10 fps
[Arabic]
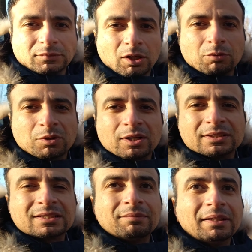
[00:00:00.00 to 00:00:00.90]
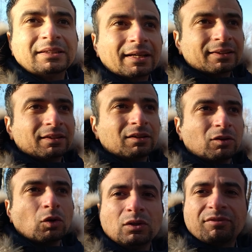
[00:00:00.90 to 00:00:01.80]
الجمهوريه الاسلاميه ده يعني
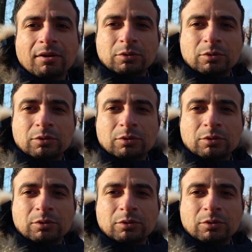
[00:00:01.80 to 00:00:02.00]
كل فيها